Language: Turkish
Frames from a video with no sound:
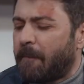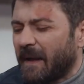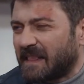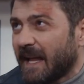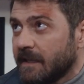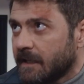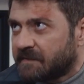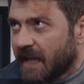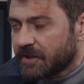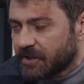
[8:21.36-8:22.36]
kapat lan
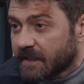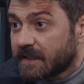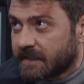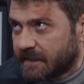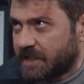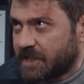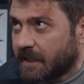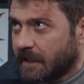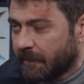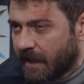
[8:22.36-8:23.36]
dedim televizyonu
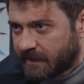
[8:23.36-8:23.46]
kırdatacağım dedim